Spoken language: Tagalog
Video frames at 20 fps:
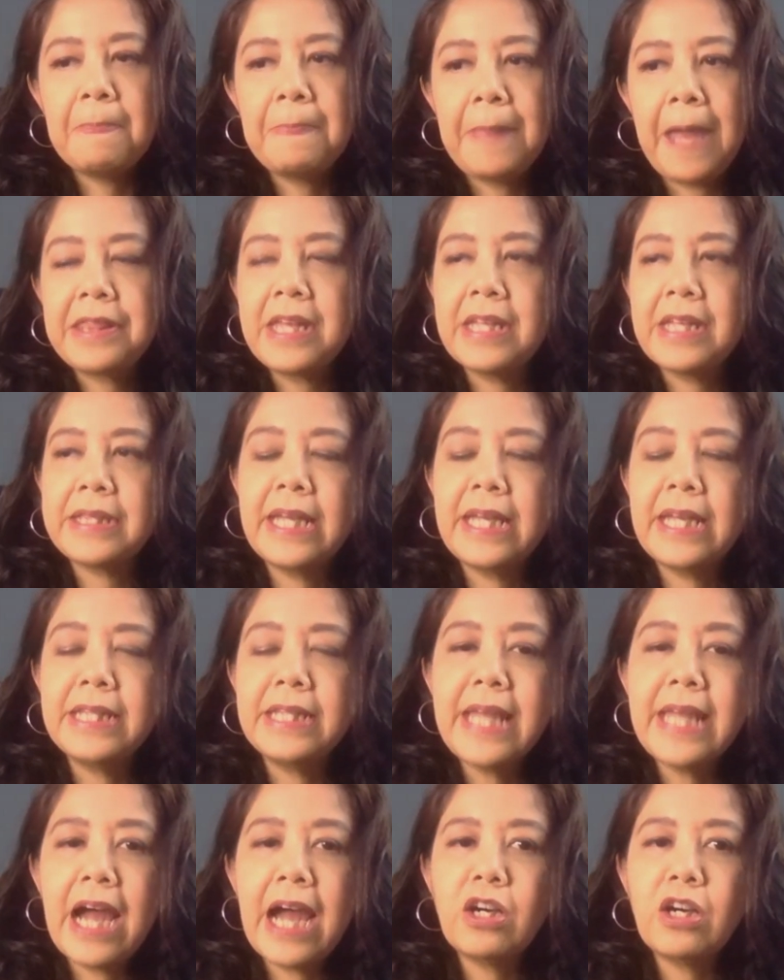I the, think they the,
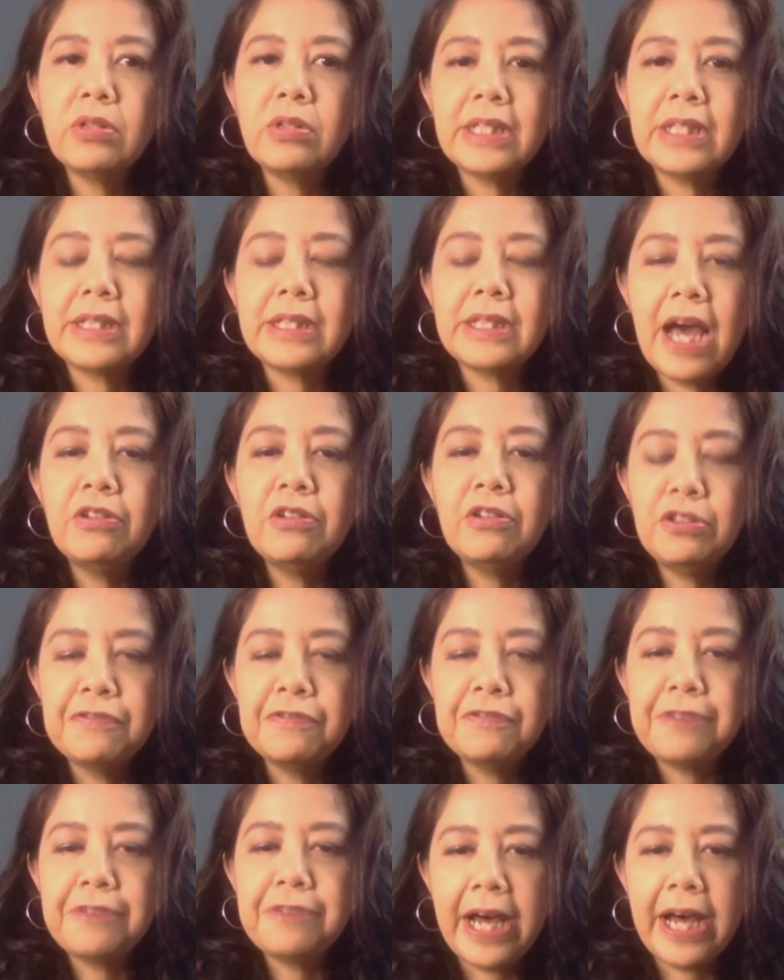narrowed it down to
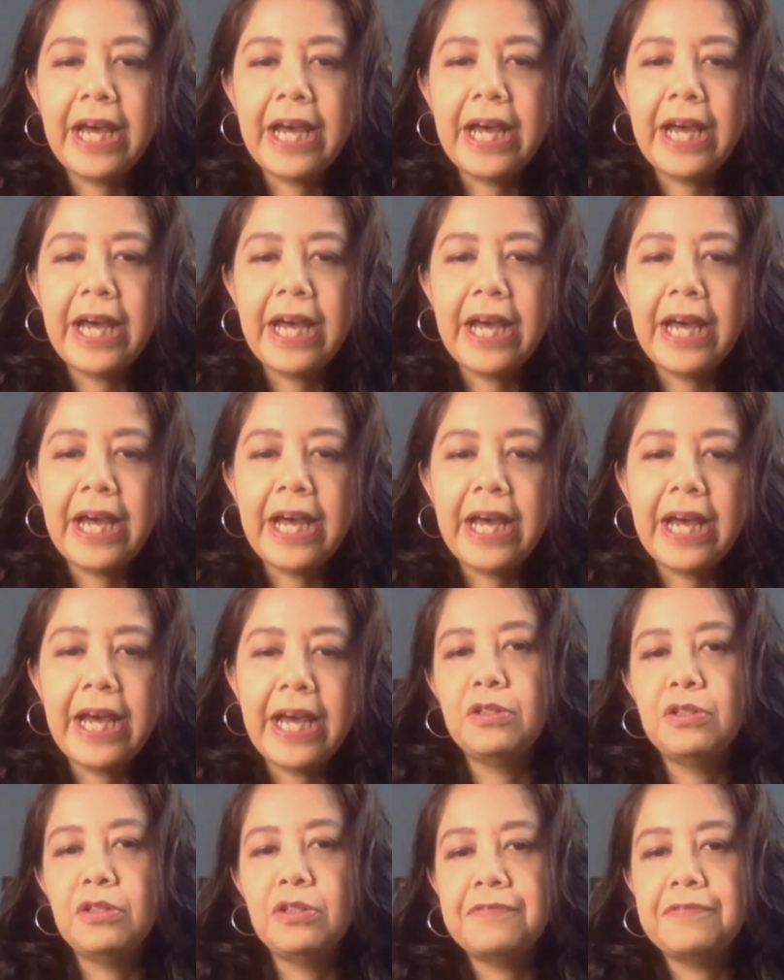five, uh,
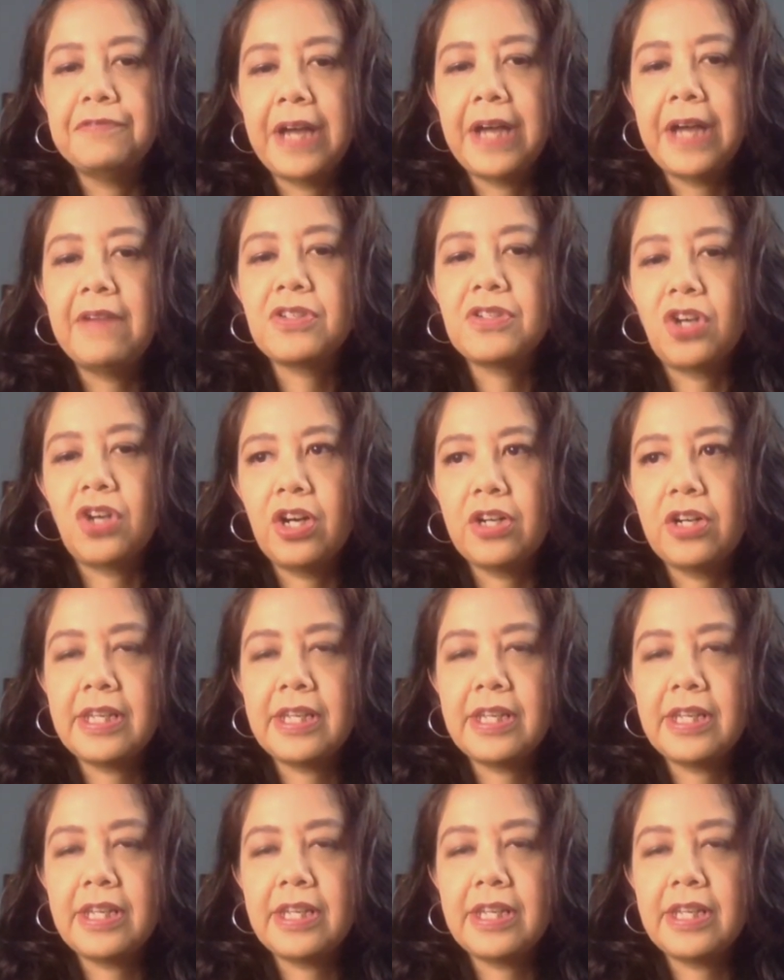to five songs. Kasi it's a